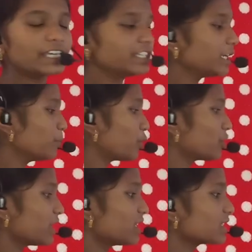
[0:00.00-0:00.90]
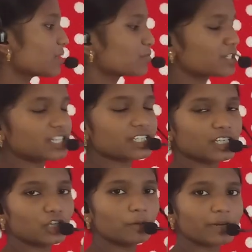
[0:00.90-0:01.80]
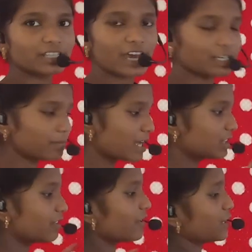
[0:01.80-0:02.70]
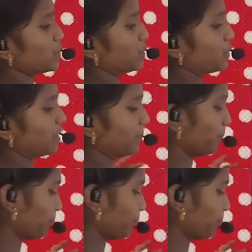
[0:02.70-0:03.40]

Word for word: ఇది ప్రోటీన్ల సంశ్లేషణలో ప్రధాన పాత్ర వహిస్తుంది